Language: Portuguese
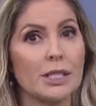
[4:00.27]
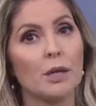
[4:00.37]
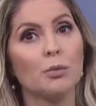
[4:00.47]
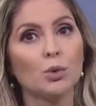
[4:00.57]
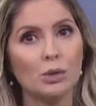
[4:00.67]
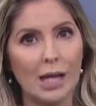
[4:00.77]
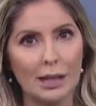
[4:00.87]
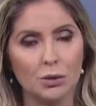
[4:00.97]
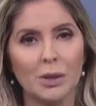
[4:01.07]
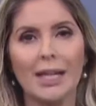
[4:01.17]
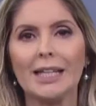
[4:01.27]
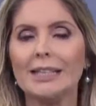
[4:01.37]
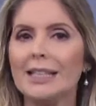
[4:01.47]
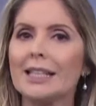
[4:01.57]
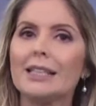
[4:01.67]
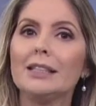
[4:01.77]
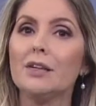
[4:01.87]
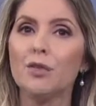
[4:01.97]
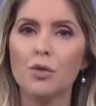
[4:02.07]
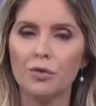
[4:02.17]
ser multado e ter que
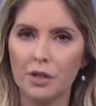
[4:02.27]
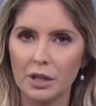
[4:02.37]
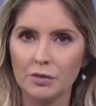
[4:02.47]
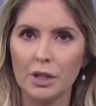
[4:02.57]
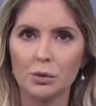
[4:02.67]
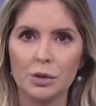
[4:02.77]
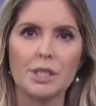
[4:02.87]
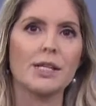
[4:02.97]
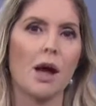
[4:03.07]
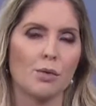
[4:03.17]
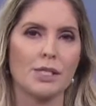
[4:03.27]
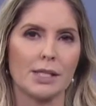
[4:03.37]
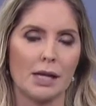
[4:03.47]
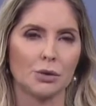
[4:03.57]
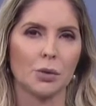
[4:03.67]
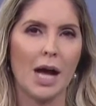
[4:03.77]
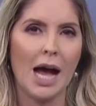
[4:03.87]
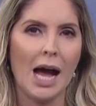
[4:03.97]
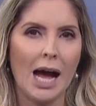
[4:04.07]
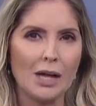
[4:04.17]
devolver valores ao Estado.
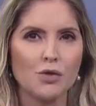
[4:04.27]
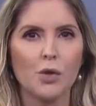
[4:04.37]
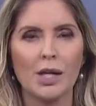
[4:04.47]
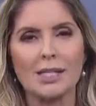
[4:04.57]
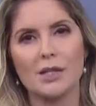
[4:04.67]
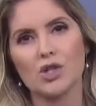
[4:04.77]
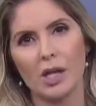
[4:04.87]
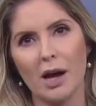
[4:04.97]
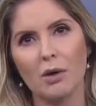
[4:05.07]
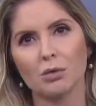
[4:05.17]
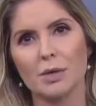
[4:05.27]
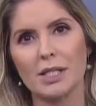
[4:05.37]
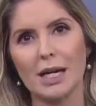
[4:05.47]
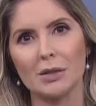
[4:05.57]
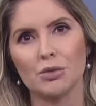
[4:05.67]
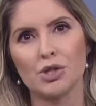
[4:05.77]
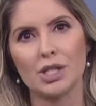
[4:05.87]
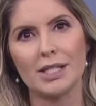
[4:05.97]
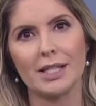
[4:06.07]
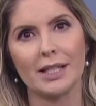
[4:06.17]
A Advocacia Geral do Estado
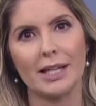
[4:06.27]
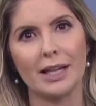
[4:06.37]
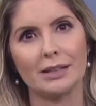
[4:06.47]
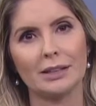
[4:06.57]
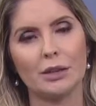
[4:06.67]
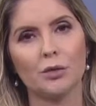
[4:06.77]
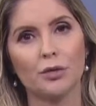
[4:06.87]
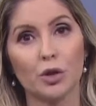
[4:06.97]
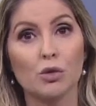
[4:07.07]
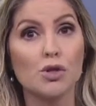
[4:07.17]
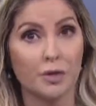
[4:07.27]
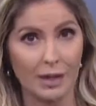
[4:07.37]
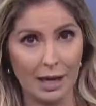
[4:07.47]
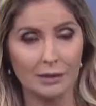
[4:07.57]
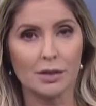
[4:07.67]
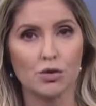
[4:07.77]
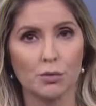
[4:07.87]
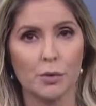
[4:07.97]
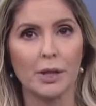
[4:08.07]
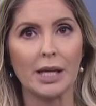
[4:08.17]
disse que ainda não foi notificada
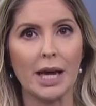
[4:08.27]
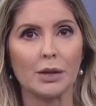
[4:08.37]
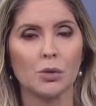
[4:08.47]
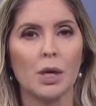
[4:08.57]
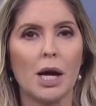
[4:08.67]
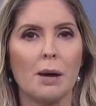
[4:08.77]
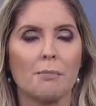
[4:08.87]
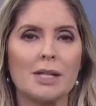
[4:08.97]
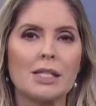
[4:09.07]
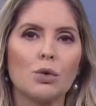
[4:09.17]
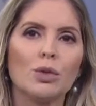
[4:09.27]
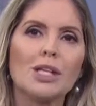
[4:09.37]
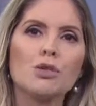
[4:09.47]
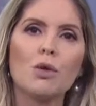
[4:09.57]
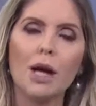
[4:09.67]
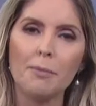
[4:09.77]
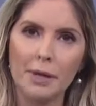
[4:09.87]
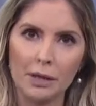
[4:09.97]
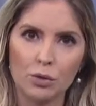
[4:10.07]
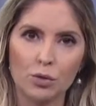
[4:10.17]
sobre o inquérito, mas que o
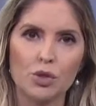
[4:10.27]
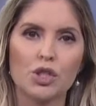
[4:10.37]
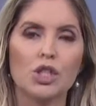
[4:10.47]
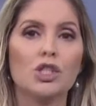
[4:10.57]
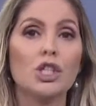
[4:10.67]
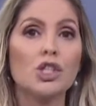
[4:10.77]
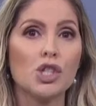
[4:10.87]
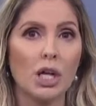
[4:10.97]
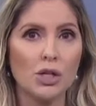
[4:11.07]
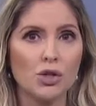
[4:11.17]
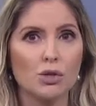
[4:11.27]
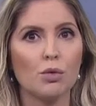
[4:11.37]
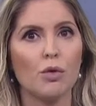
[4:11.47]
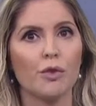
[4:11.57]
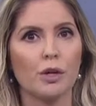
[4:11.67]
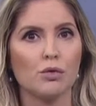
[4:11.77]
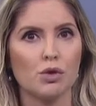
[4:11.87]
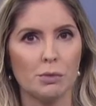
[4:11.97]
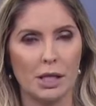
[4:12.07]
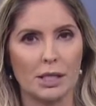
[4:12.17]
deslocamento de dirigentes do governo
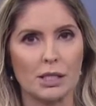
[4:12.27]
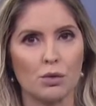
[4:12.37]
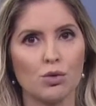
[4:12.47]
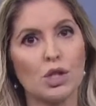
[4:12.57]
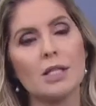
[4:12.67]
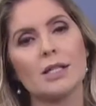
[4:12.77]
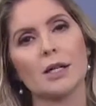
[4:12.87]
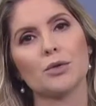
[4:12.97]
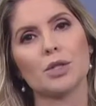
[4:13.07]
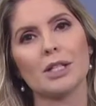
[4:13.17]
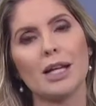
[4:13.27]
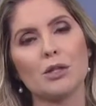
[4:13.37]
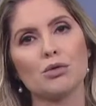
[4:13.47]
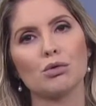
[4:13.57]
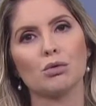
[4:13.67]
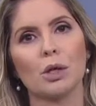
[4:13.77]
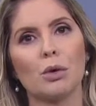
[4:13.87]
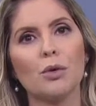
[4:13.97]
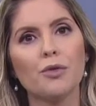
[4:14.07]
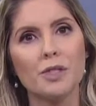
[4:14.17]
de Minas, utilizando-se da
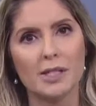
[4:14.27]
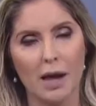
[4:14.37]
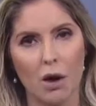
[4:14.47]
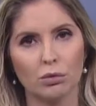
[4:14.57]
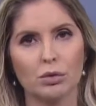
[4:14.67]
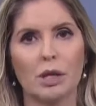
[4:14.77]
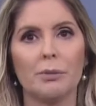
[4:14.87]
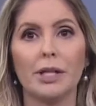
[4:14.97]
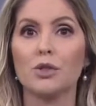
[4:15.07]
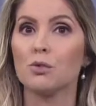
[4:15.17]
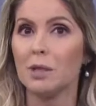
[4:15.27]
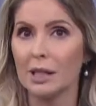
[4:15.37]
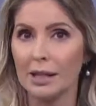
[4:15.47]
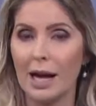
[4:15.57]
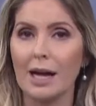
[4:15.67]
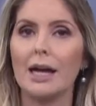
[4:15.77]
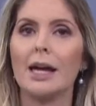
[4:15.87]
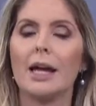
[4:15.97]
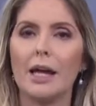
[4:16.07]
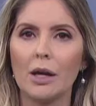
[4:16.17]
estrutura oficial do gabinete militar,
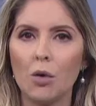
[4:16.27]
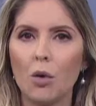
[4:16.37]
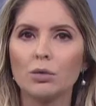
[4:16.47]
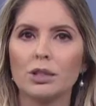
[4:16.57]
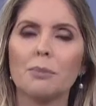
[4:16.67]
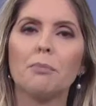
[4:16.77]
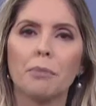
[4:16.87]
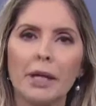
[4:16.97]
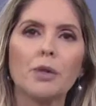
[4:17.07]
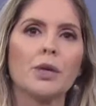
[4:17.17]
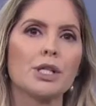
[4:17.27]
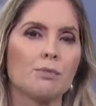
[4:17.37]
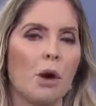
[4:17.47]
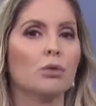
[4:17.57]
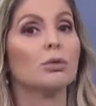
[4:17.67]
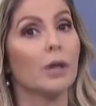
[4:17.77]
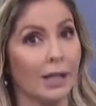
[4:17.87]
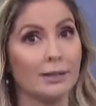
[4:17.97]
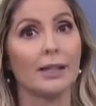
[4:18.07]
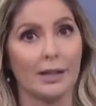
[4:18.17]
encontra pleno respaldo
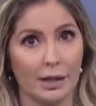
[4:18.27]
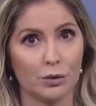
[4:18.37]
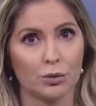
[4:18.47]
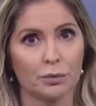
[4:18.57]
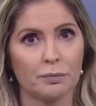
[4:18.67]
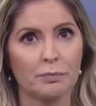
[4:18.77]
em decreto.